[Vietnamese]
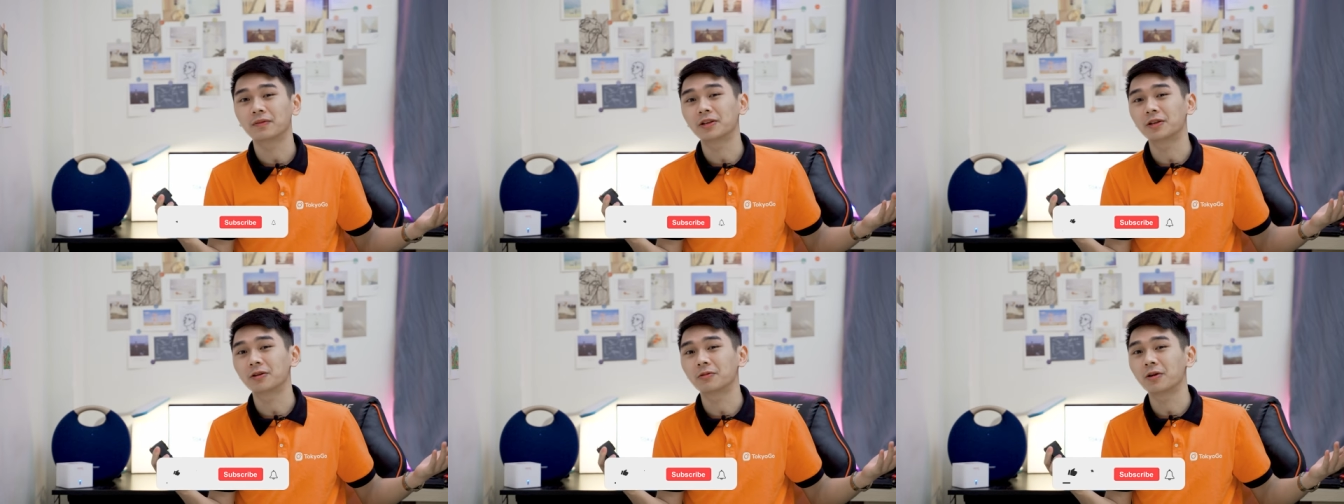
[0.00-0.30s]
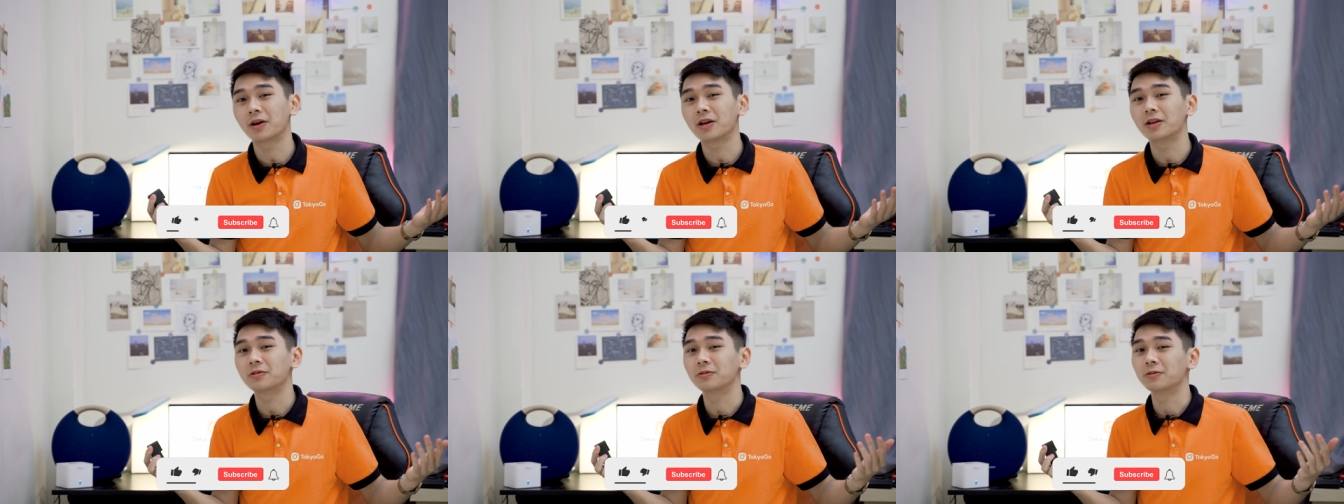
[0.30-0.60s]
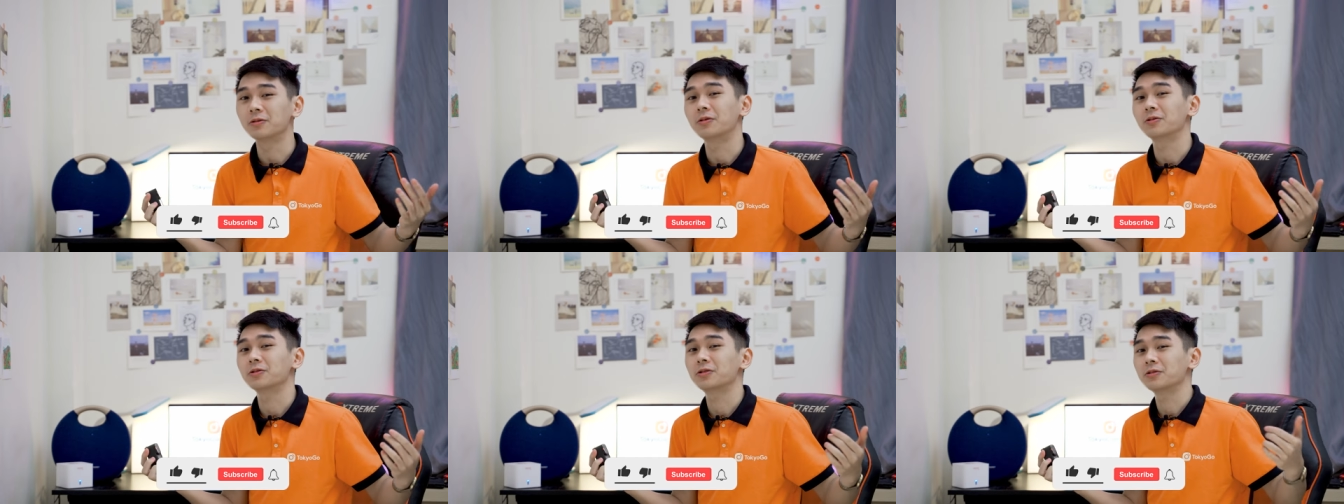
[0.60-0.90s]
Và đừng quên
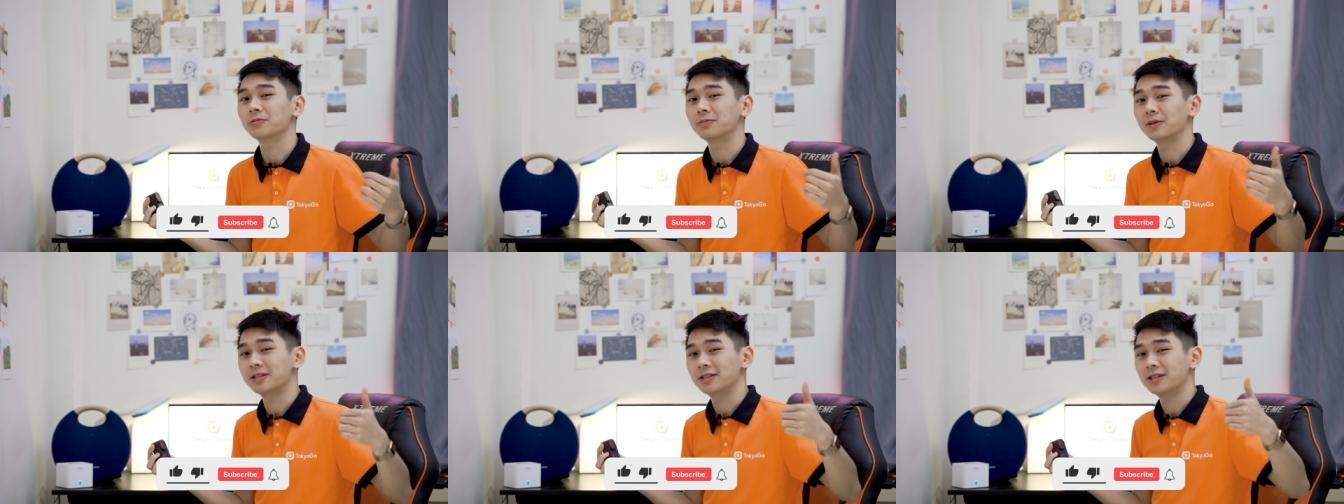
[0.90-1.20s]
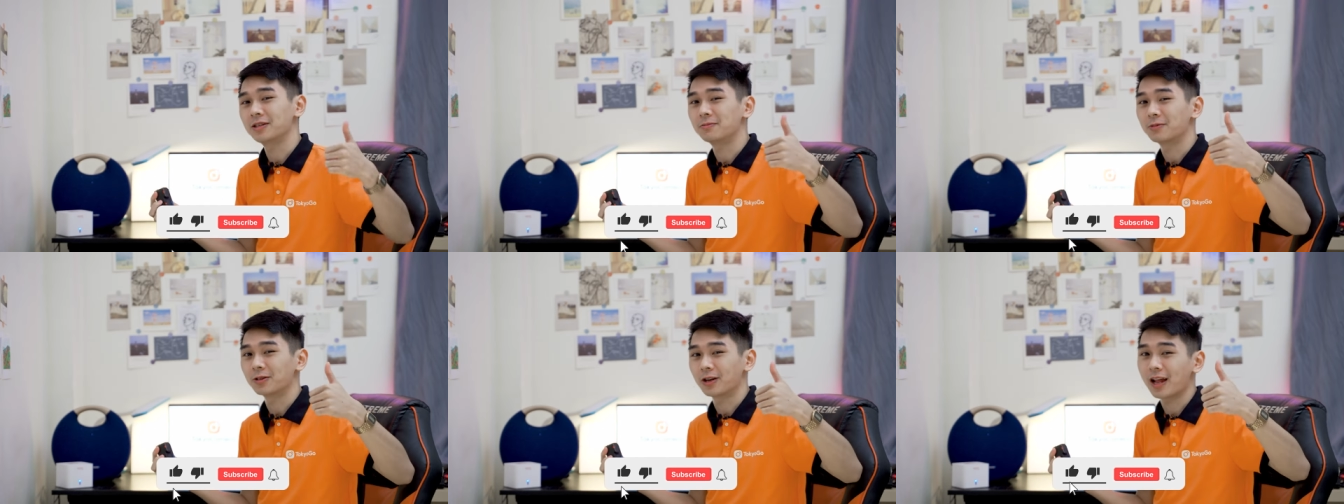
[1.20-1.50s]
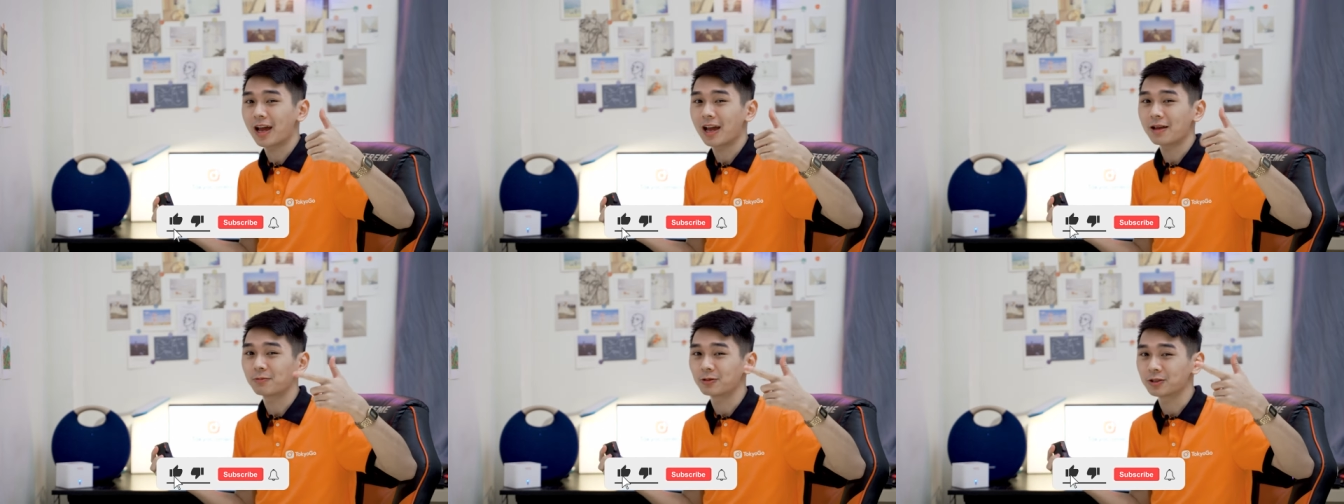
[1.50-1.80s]
ủng hộ cho mình xin một
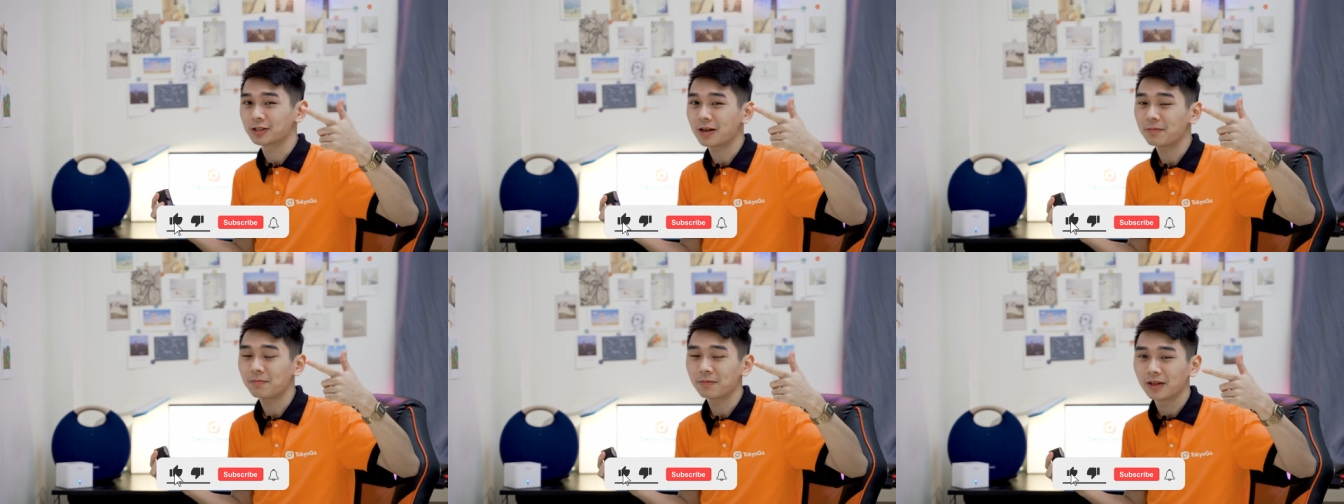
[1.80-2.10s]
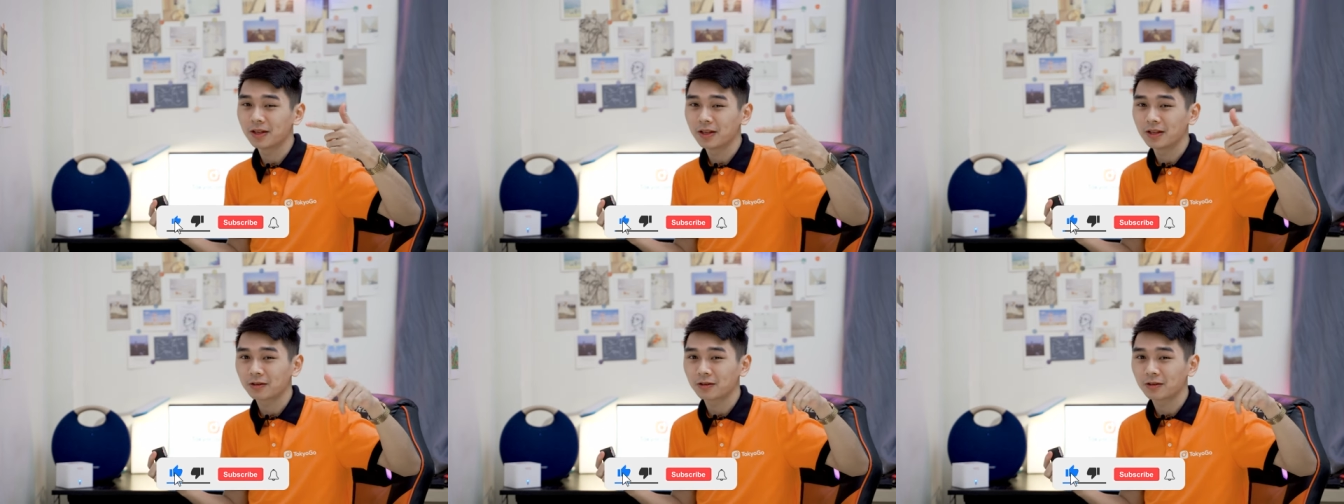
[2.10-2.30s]
like, một sub,